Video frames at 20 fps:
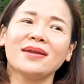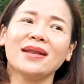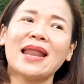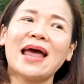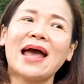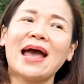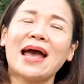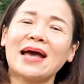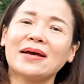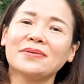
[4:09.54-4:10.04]

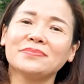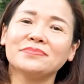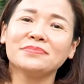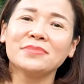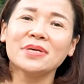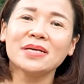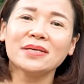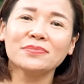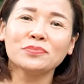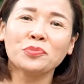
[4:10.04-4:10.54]
là
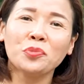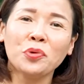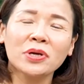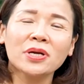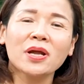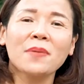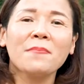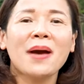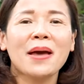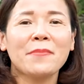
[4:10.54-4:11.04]
mình
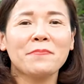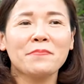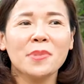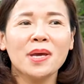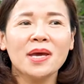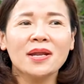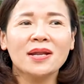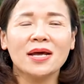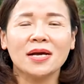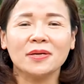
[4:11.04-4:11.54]
muốn các bạn
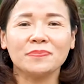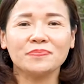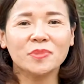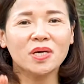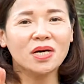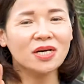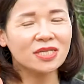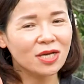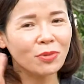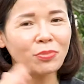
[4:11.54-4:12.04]
biết là
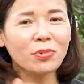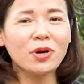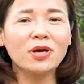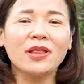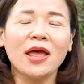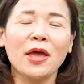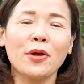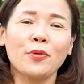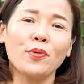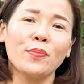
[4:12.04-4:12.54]
ở trong cơ
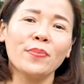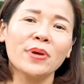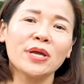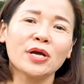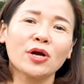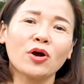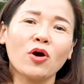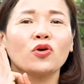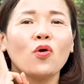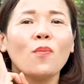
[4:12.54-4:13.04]
thể của
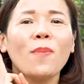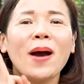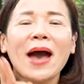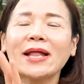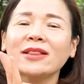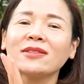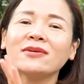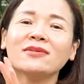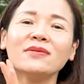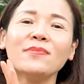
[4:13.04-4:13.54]
mình có
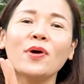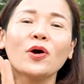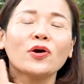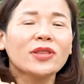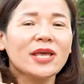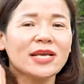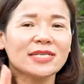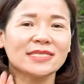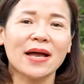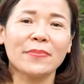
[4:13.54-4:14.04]
ba thứ mà có
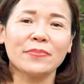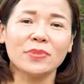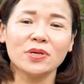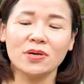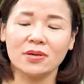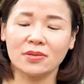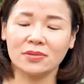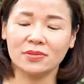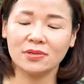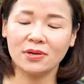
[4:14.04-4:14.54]
thể giảm
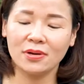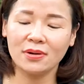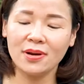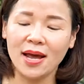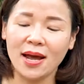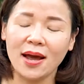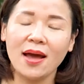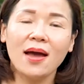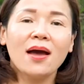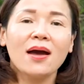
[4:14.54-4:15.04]
được đó
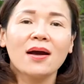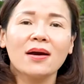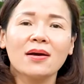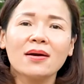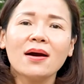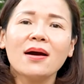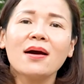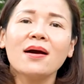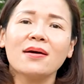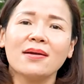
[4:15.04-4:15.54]
là
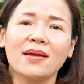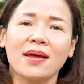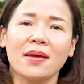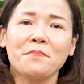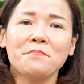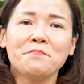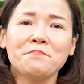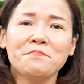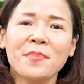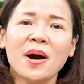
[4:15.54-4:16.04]
cơ này,
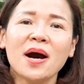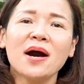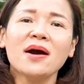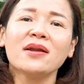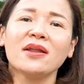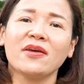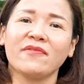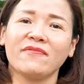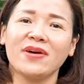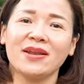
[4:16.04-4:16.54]

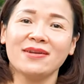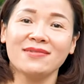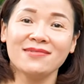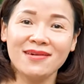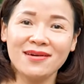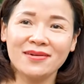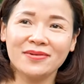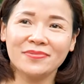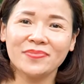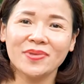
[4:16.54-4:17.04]
mỡ này và
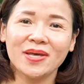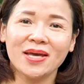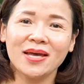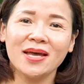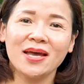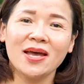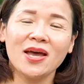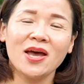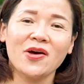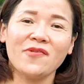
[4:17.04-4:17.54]
nước.
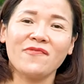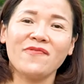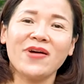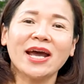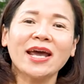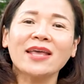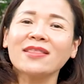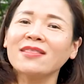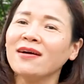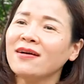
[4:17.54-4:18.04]
Và
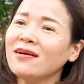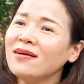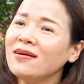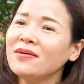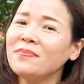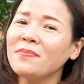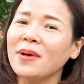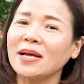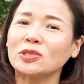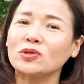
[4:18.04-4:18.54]
cái
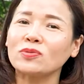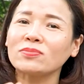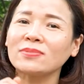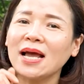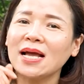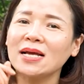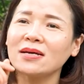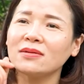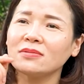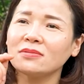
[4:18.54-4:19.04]
thứ mà chúng
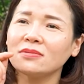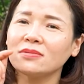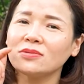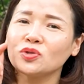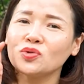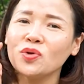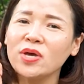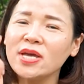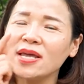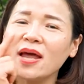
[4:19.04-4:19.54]
ta
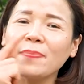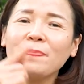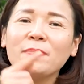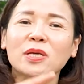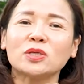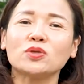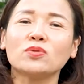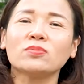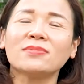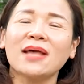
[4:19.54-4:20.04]
duy nhất
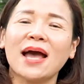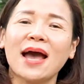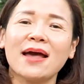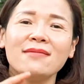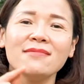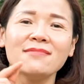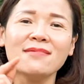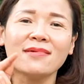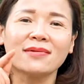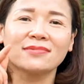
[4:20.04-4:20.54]
mà chúng ta
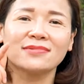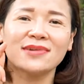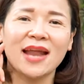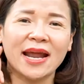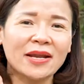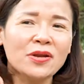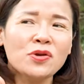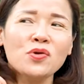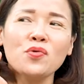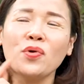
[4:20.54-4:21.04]
được
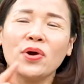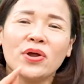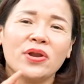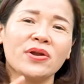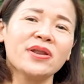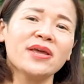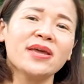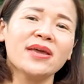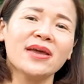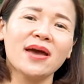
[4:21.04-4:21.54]
đánh đuổi
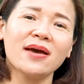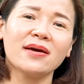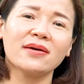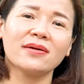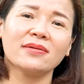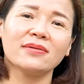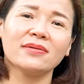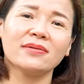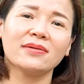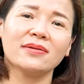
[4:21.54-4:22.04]
nó đi ấy,
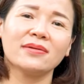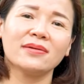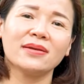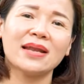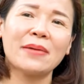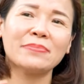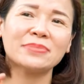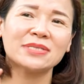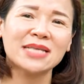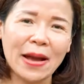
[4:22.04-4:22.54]

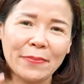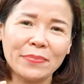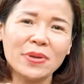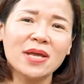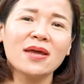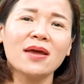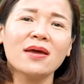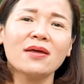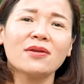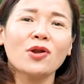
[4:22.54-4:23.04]
làm giảm
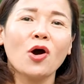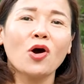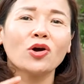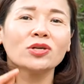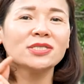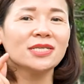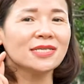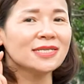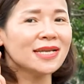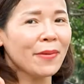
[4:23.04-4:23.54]
đi ấy,
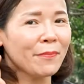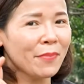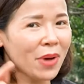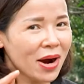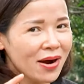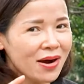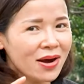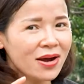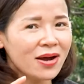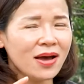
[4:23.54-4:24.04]
đó chính là
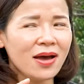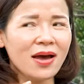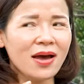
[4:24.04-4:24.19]
mỡ.